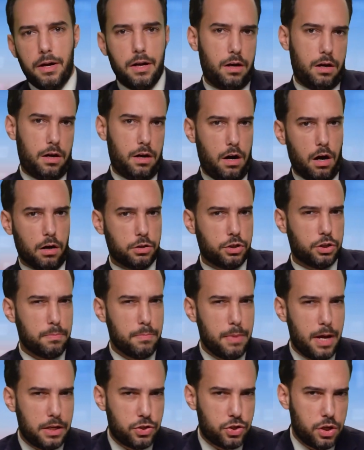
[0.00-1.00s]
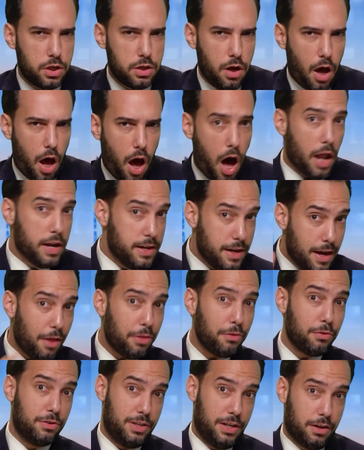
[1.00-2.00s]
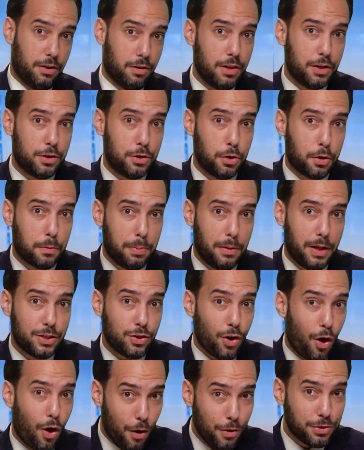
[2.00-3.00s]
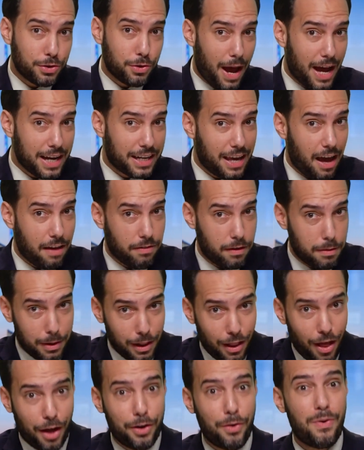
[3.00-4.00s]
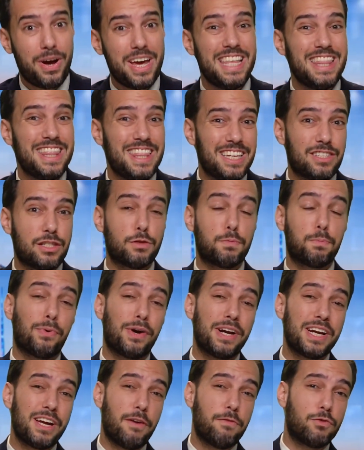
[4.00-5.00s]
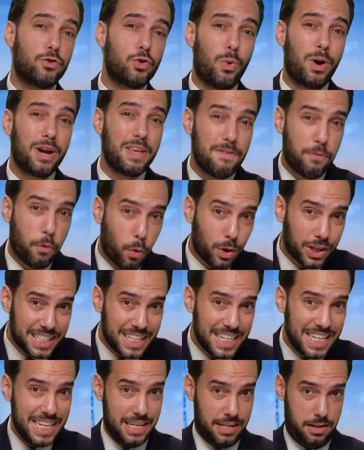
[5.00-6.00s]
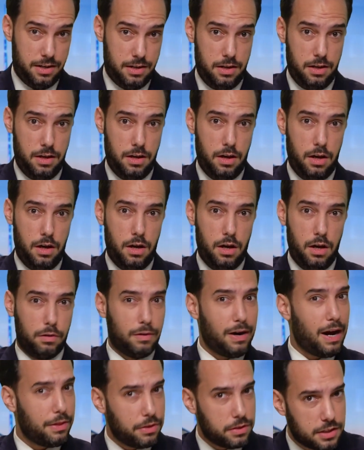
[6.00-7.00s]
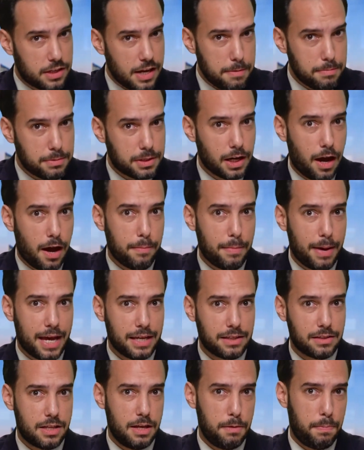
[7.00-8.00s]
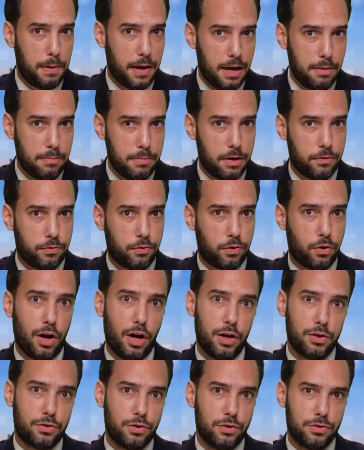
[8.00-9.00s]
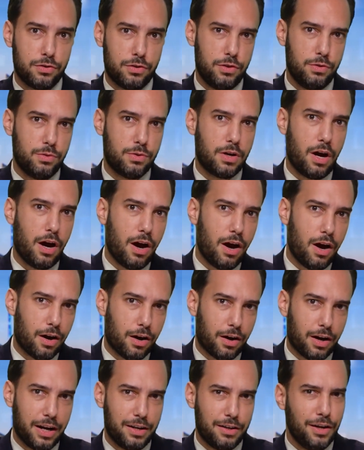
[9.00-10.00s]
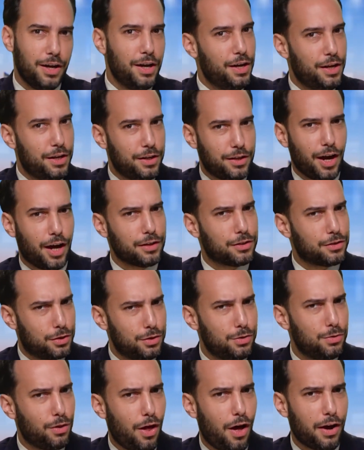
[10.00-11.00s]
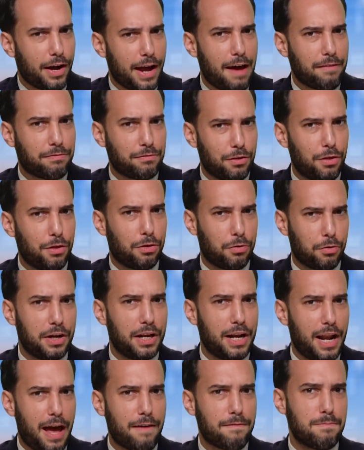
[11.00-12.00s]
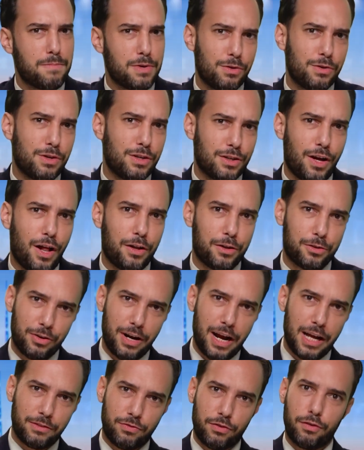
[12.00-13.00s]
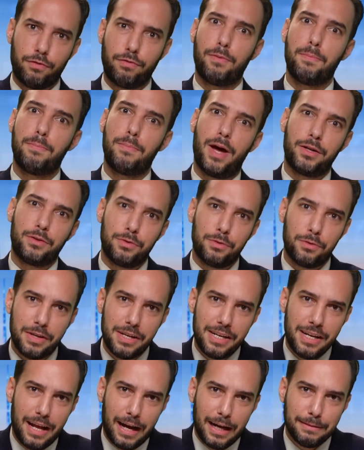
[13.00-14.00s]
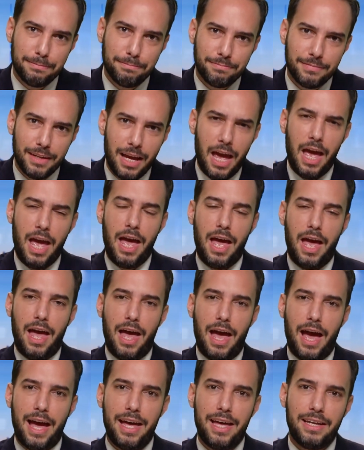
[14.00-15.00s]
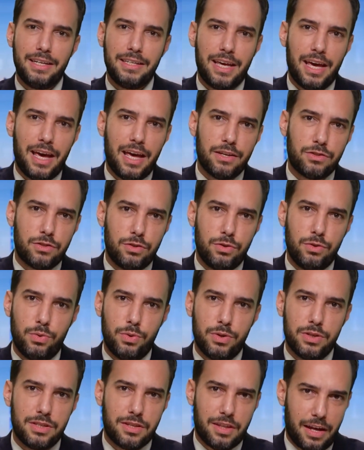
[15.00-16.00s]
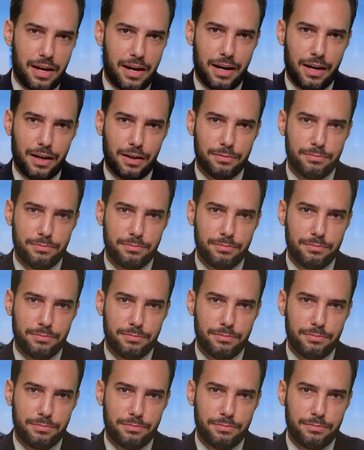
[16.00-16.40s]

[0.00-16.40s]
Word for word: Nhưng Archer còn nhắc tới một bữa tối khác cũng diễn ở cà phê Milano vào mùa xuân năm 2014, cùng thời điểm với khoản tiền trả cho chiếc xe mới của Hunter và không lâu sau, màn chuyển khoản 3,5 triệu đô la từ Baturina. Và đoán xem ai đã tới đó?